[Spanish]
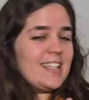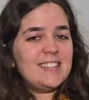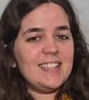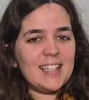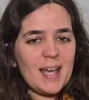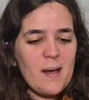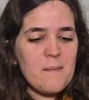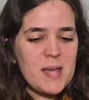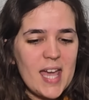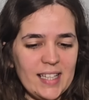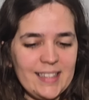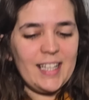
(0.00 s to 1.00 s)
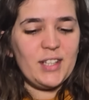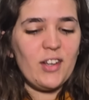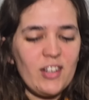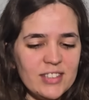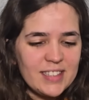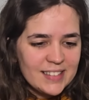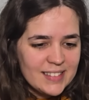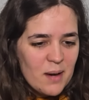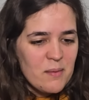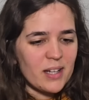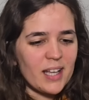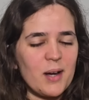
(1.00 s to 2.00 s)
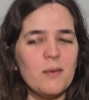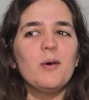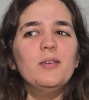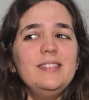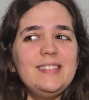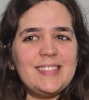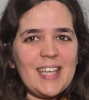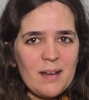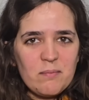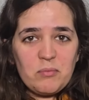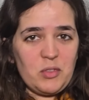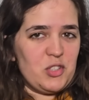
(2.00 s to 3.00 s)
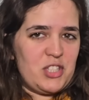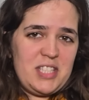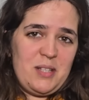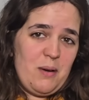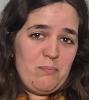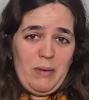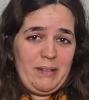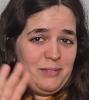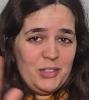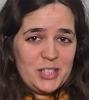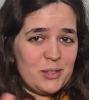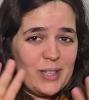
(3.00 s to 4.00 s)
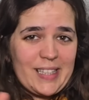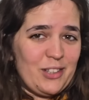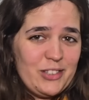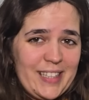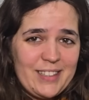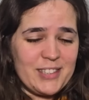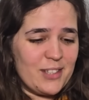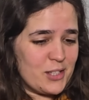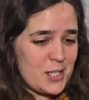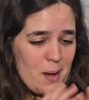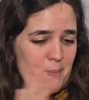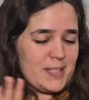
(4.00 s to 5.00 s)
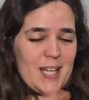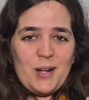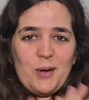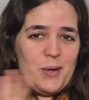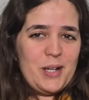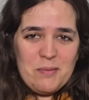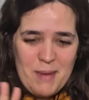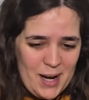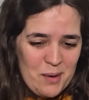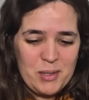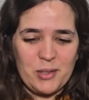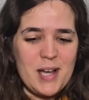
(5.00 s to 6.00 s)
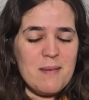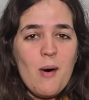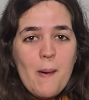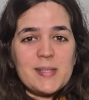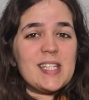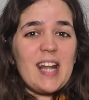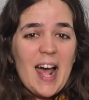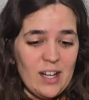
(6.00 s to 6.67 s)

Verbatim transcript: Así que bien, estoy contenta porque es como un que no sé si va, no sé si va a estar contenta, o sea, no sé si va a pasar algo bueno o malo, pero digamos va a pasar